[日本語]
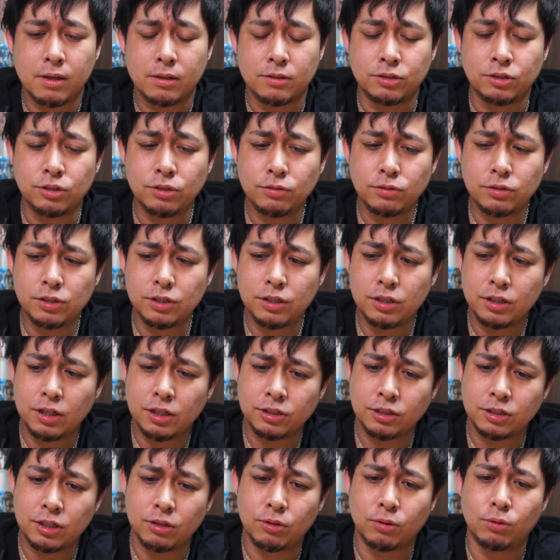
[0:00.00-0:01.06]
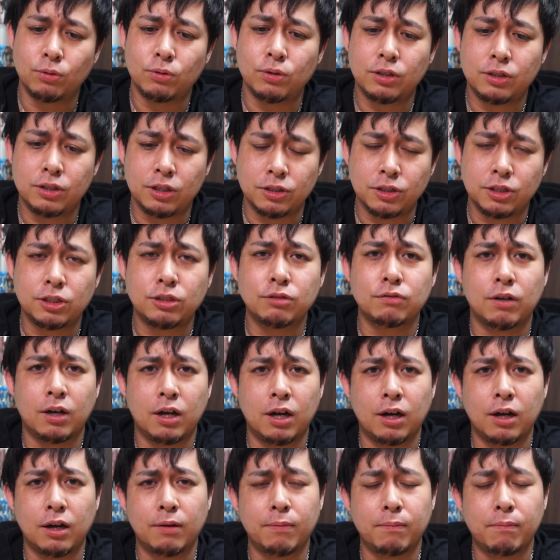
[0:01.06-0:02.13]
重心化した降臨って実
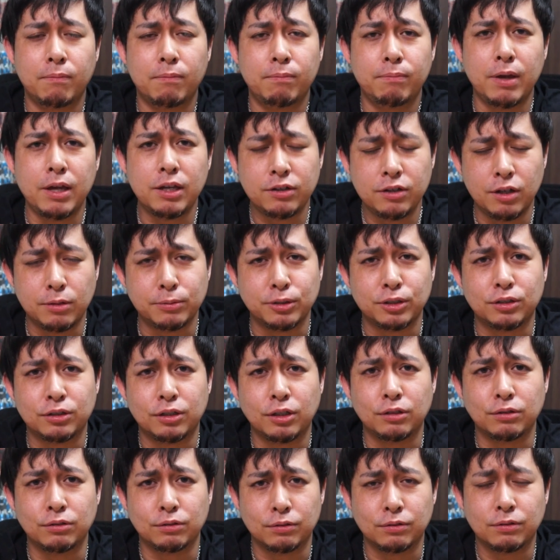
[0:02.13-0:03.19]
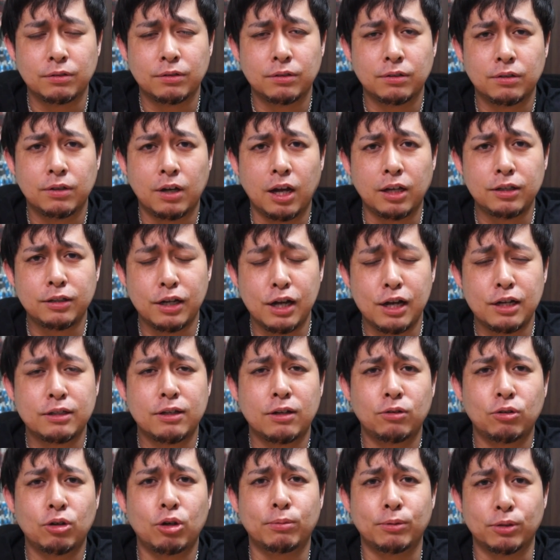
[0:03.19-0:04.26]
は、ベルエムっていう、
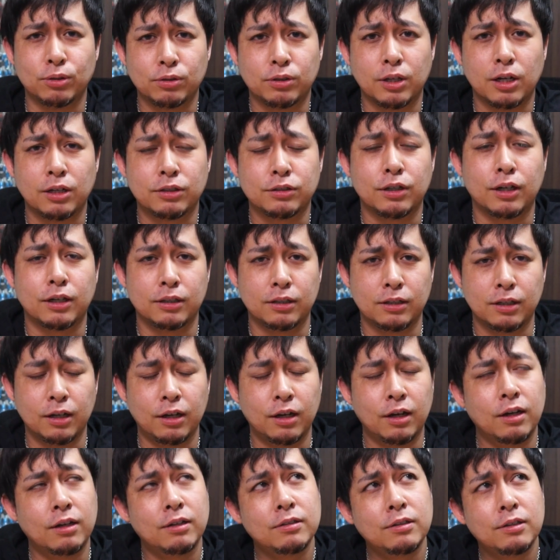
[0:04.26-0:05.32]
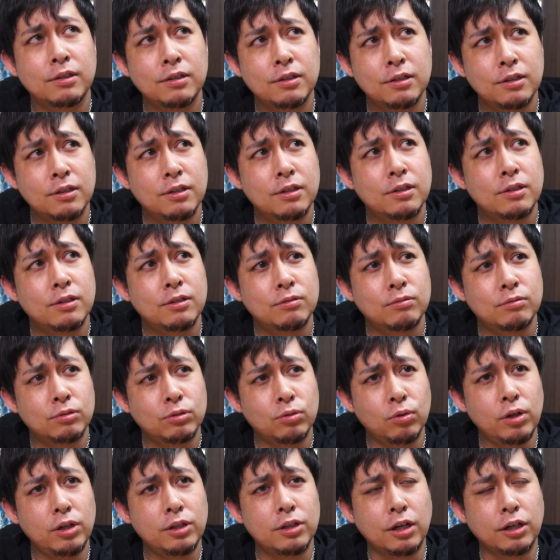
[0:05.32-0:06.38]
ハンターハンターコラボのキャラクターがいて、
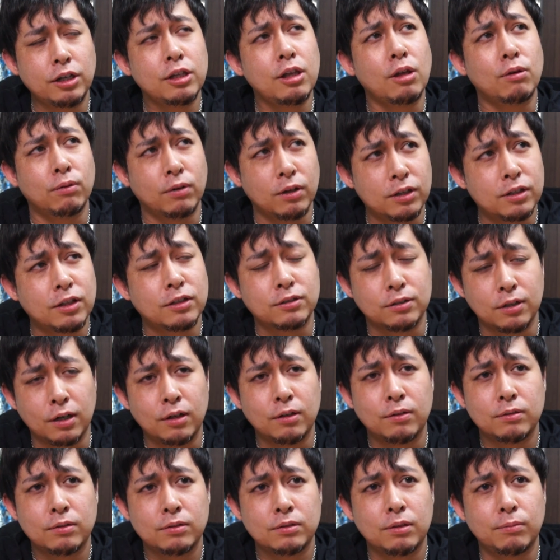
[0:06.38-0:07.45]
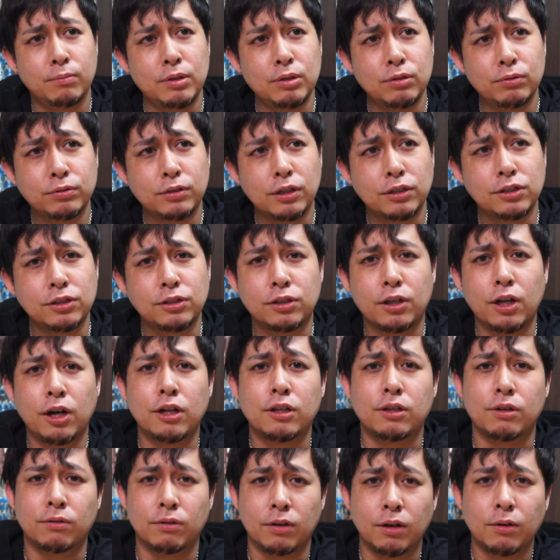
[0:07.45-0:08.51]
それだけなのかな、確か。身を二つつけら
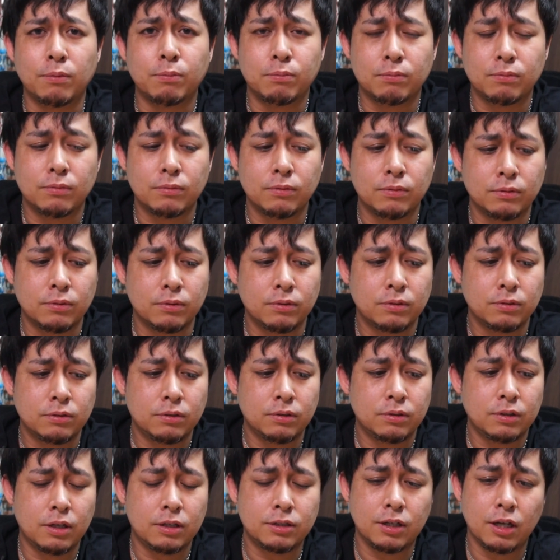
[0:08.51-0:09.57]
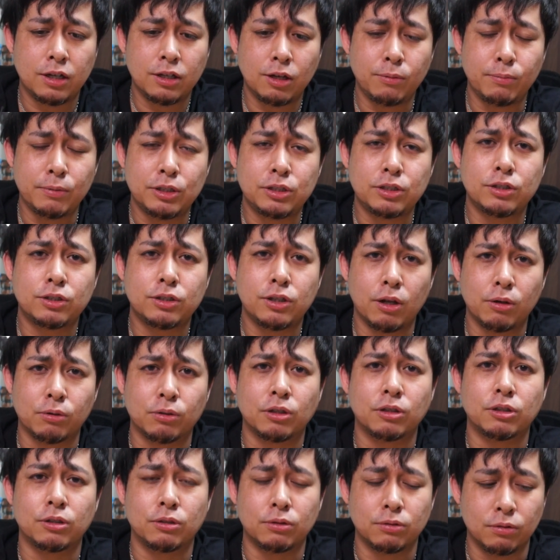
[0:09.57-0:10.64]
れるんだよね。で、最大三つつけるこ
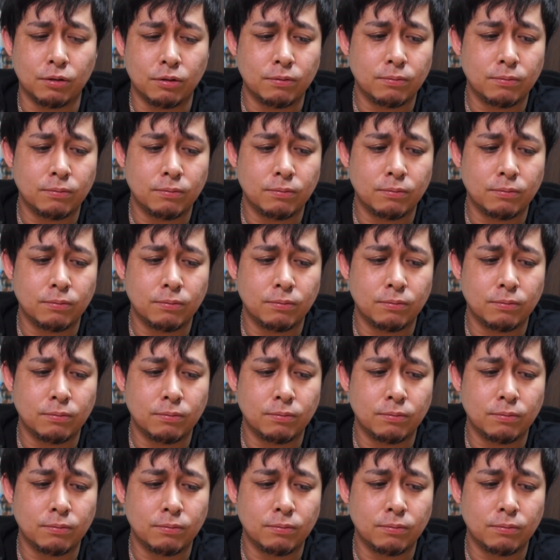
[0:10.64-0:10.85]
とができる